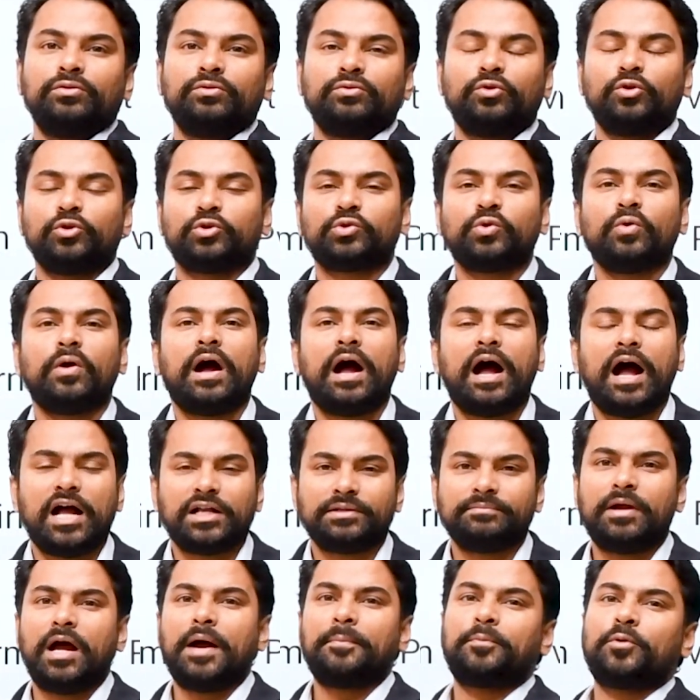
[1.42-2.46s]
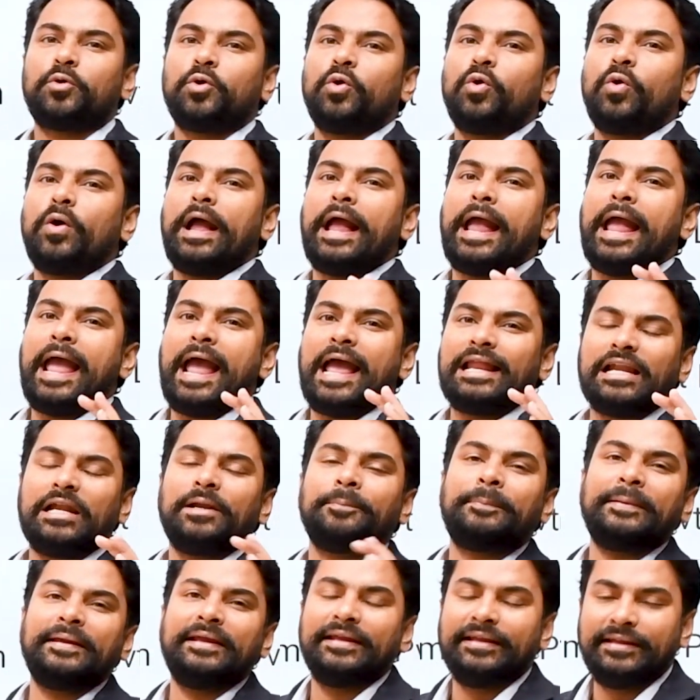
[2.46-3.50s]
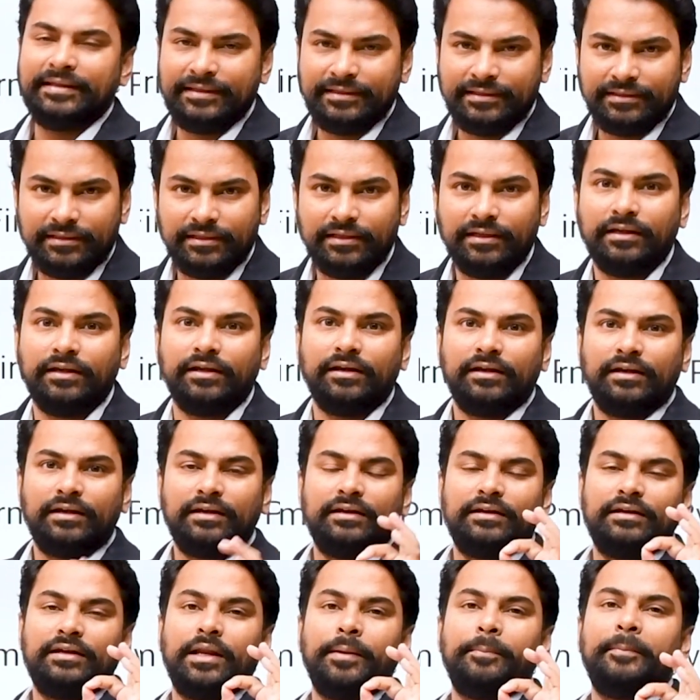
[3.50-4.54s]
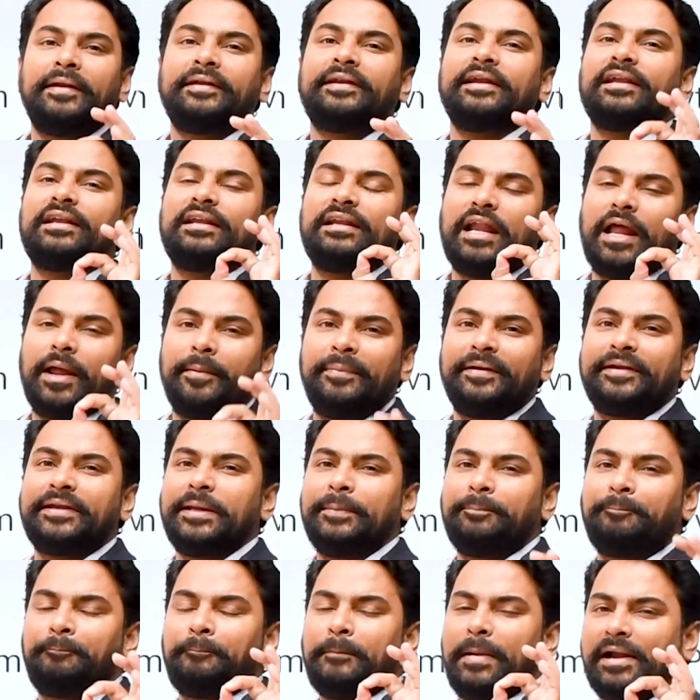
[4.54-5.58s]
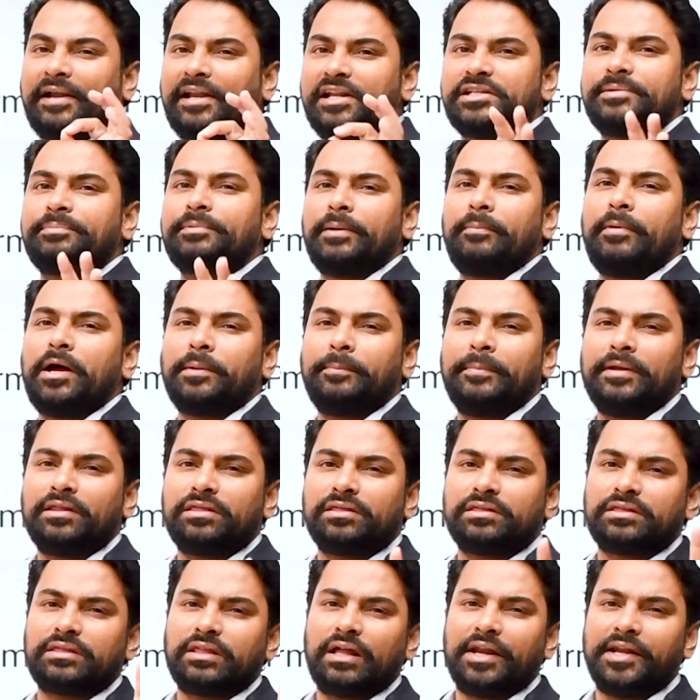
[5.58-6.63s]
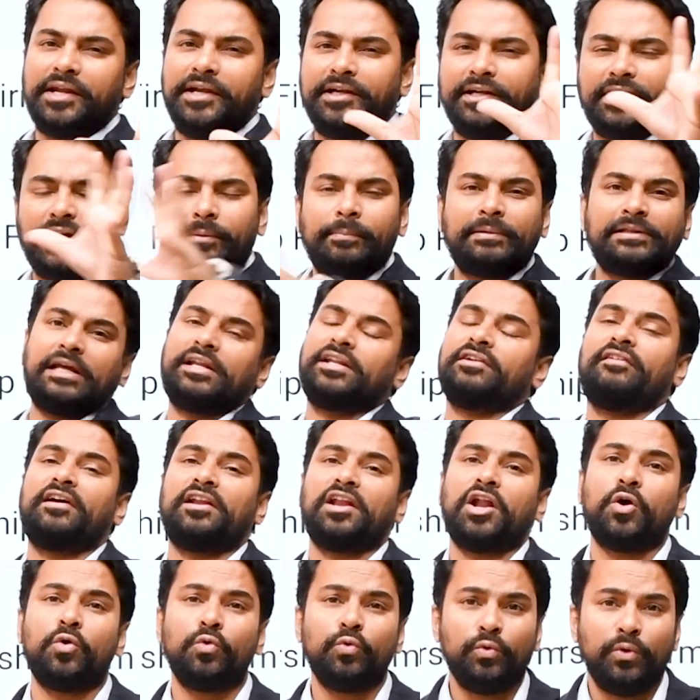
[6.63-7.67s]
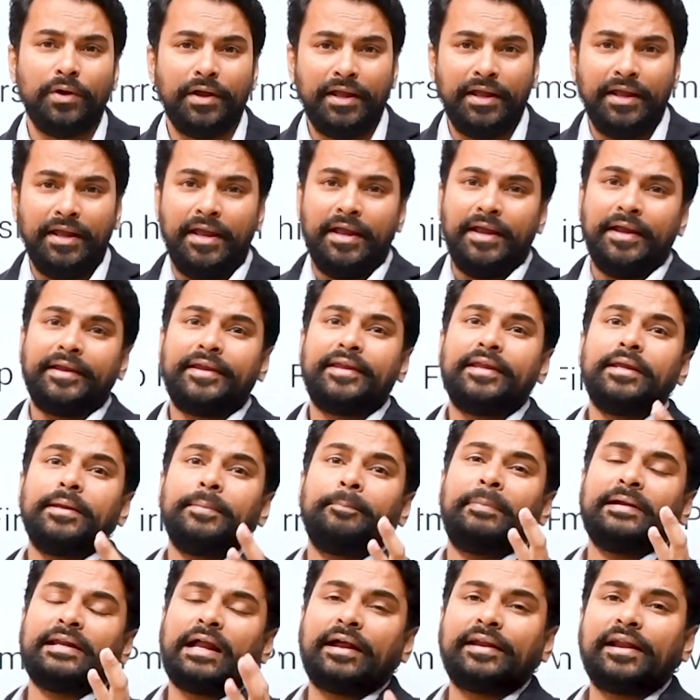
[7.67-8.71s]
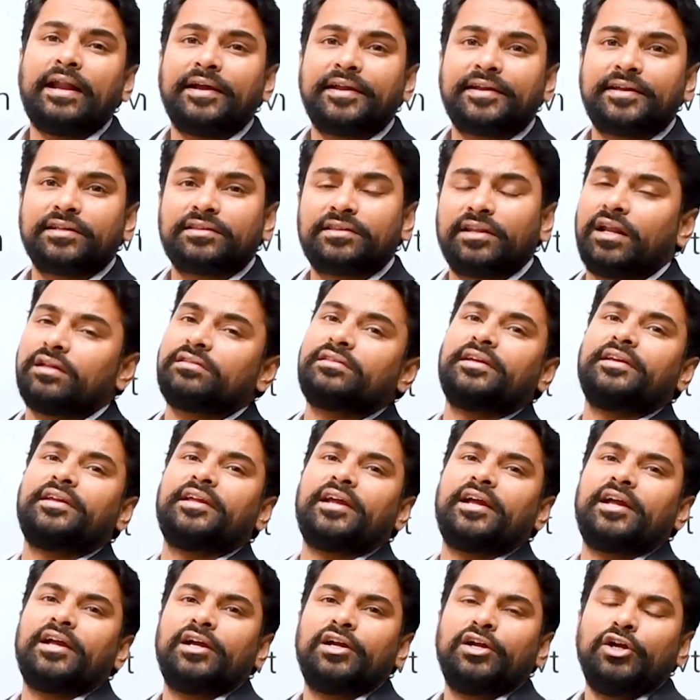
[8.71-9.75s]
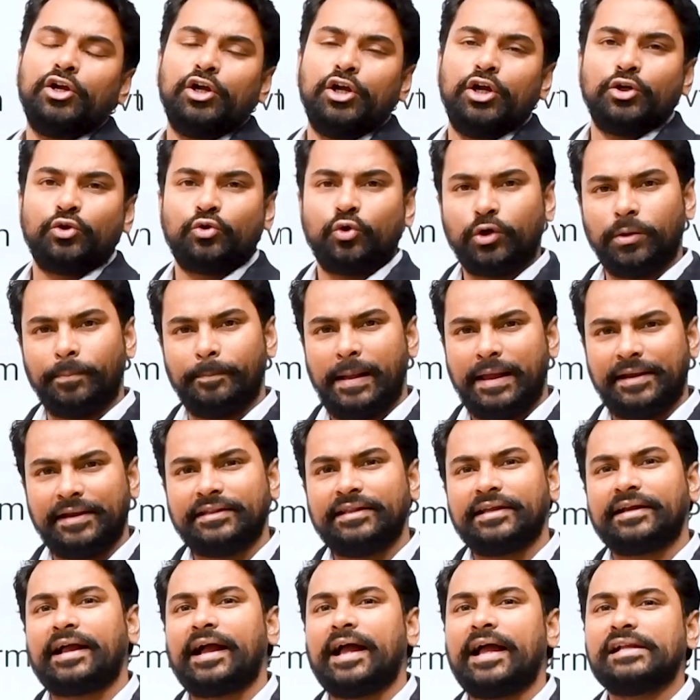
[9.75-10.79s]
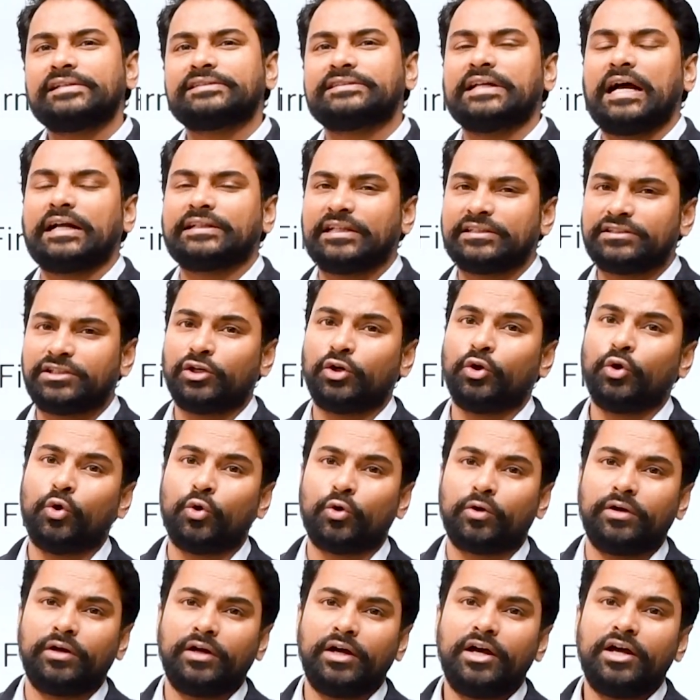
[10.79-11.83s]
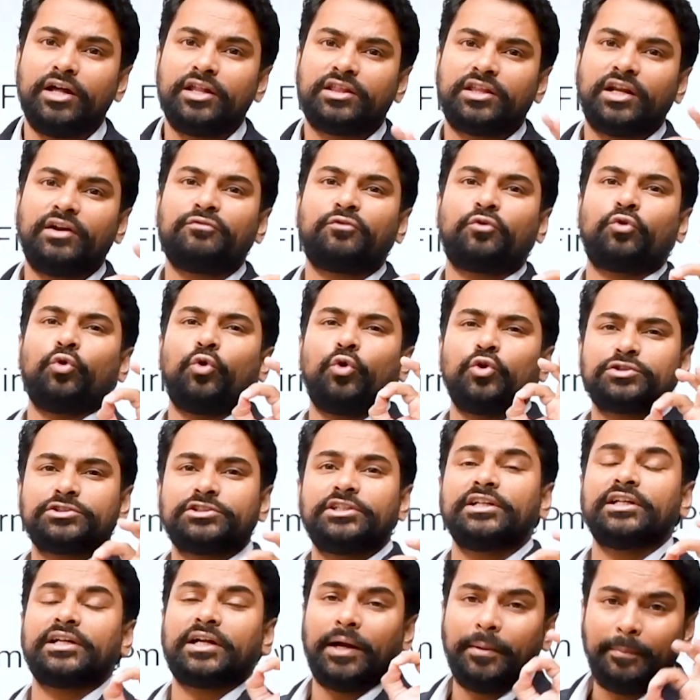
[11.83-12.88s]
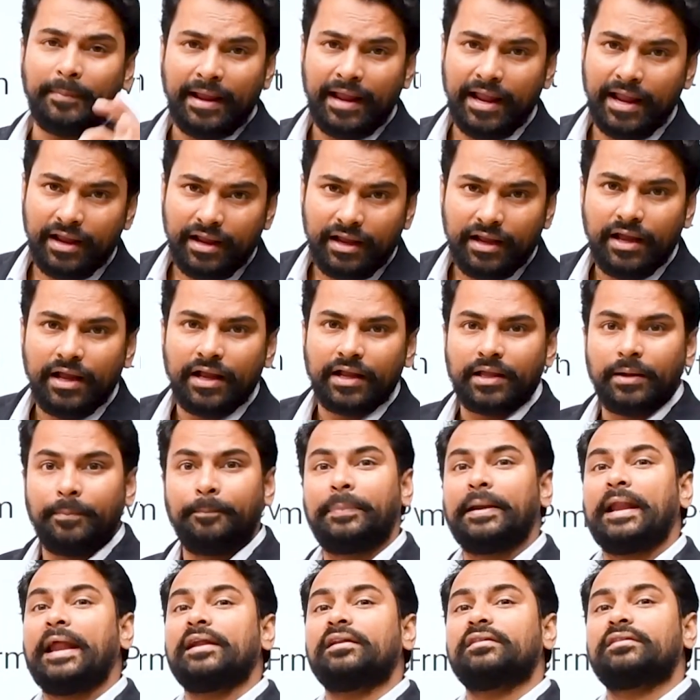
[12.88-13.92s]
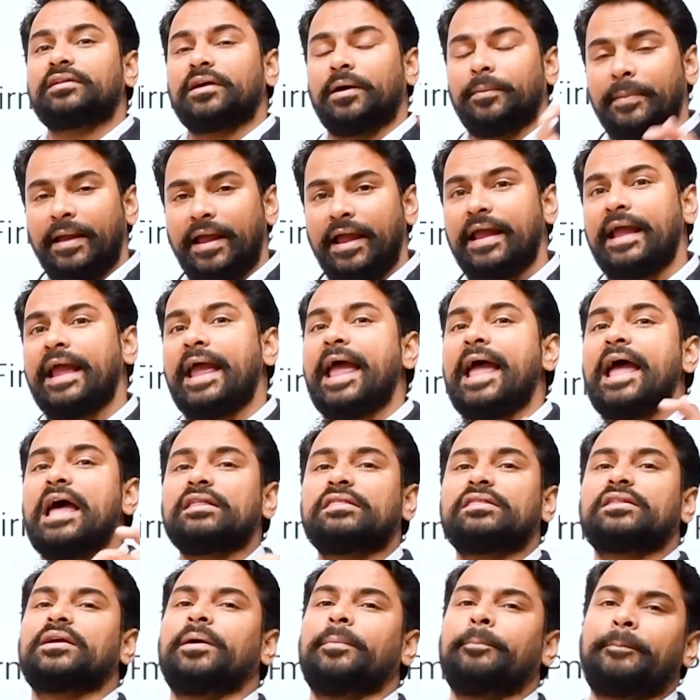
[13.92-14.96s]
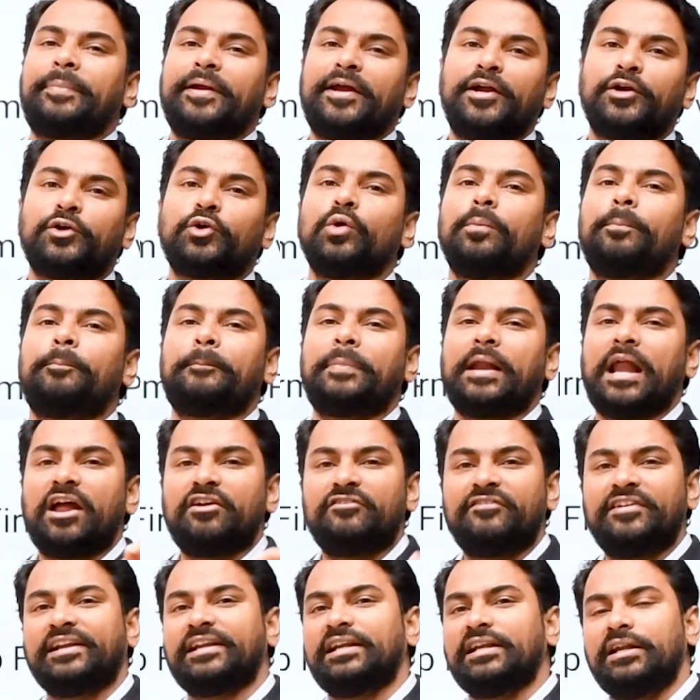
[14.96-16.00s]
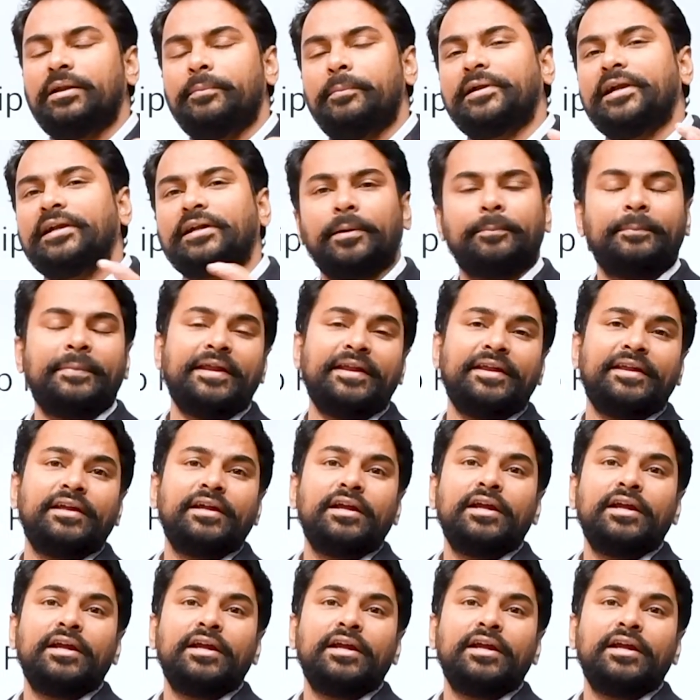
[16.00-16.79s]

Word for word: दोस्तों आज मैं आपको एलएलपी लिमिटेड लाइबिलिटी पार्टनरशिप के बारे में सारी डिटेल बताने वाला हूँ कि बनाना कितना सही है क्योंकि मैंने देखा है ज़्यादातर लोग सिर्फ कॉस्टिंग कम है कंप्लायंस कम है एज़ कम्पेयर टू प्राइवेट लिमिटेड कंपनी